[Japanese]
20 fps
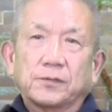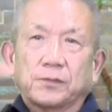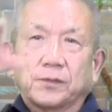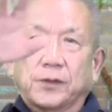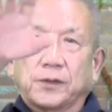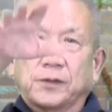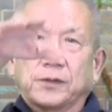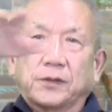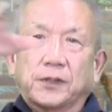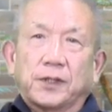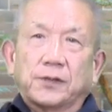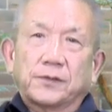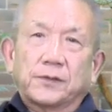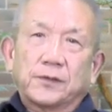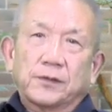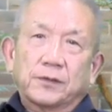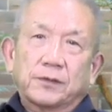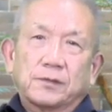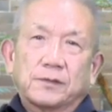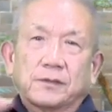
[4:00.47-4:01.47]
棒グラフ
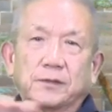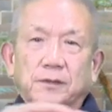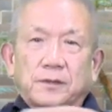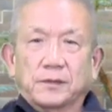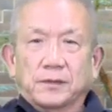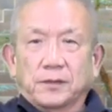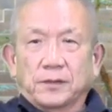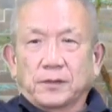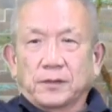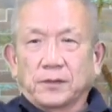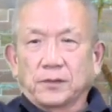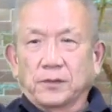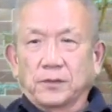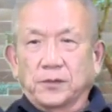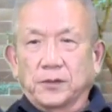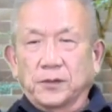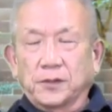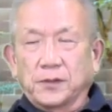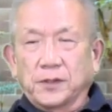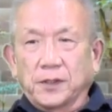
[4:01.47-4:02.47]
と
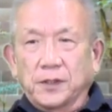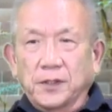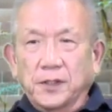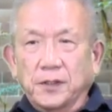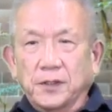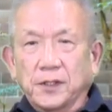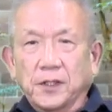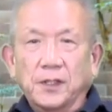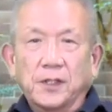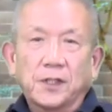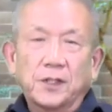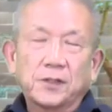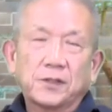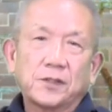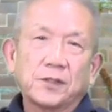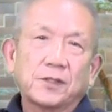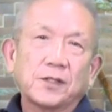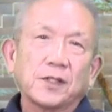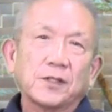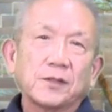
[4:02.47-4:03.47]
横軸は年代が入っ
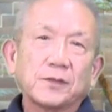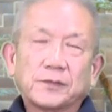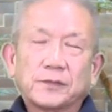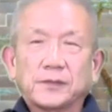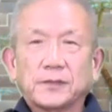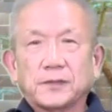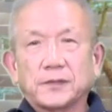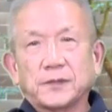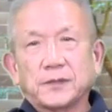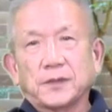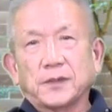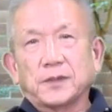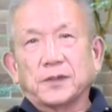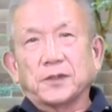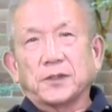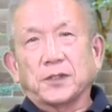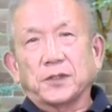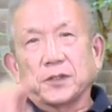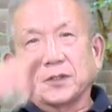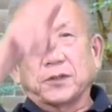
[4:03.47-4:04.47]
てて
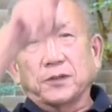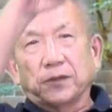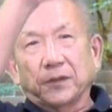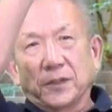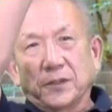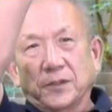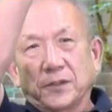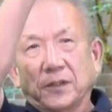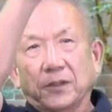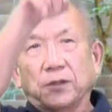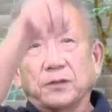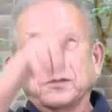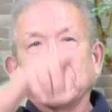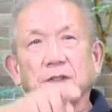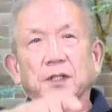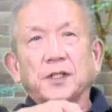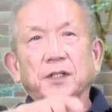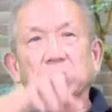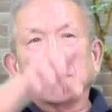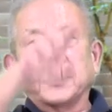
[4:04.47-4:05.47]
縦軸に人口
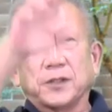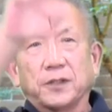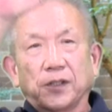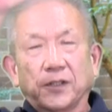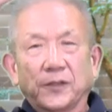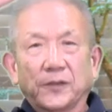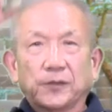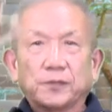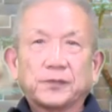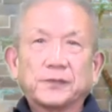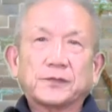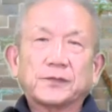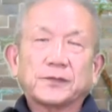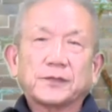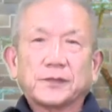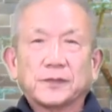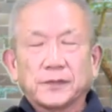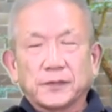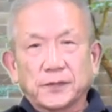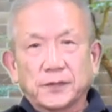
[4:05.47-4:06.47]
が入ってて
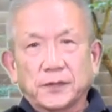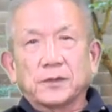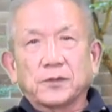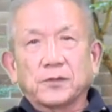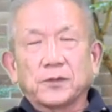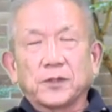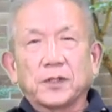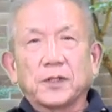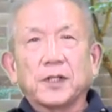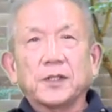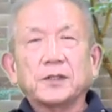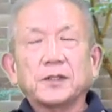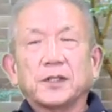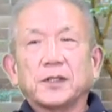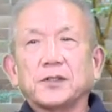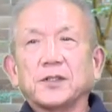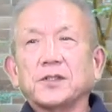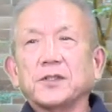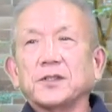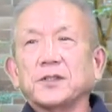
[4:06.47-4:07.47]
これ何だっ
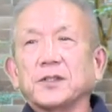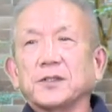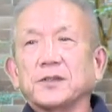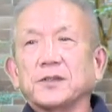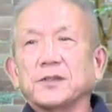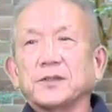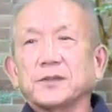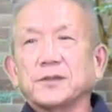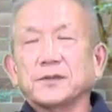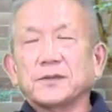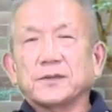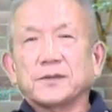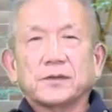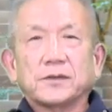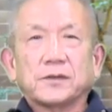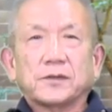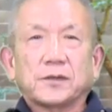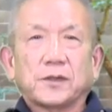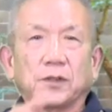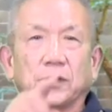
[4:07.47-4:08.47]
て聞いたんですよ
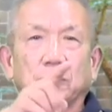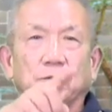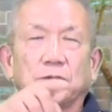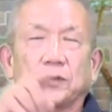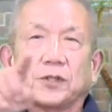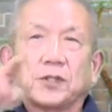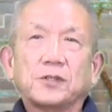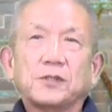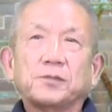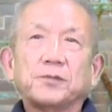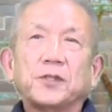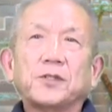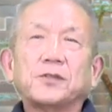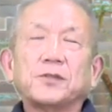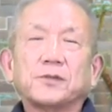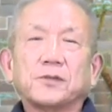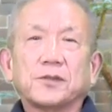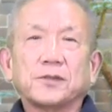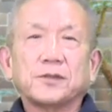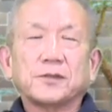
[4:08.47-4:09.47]
でこう説明し
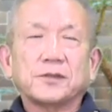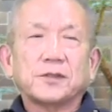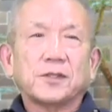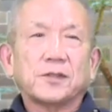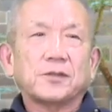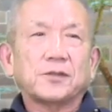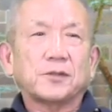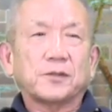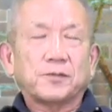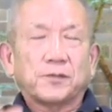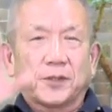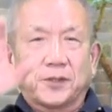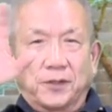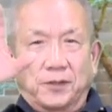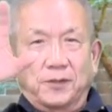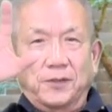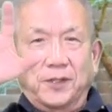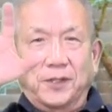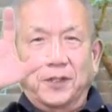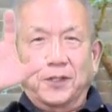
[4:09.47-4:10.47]
ようとするんで「ちょっと待て」
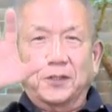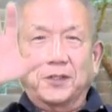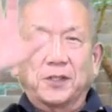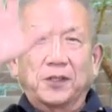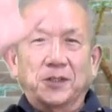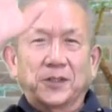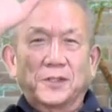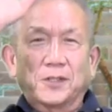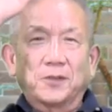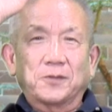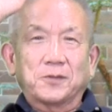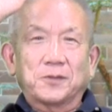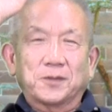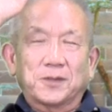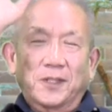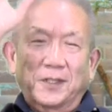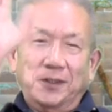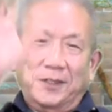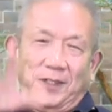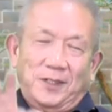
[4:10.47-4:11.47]
と「あなたが言いたいことは
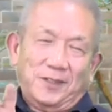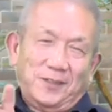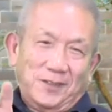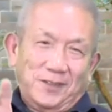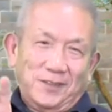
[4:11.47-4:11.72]
何だ?」っ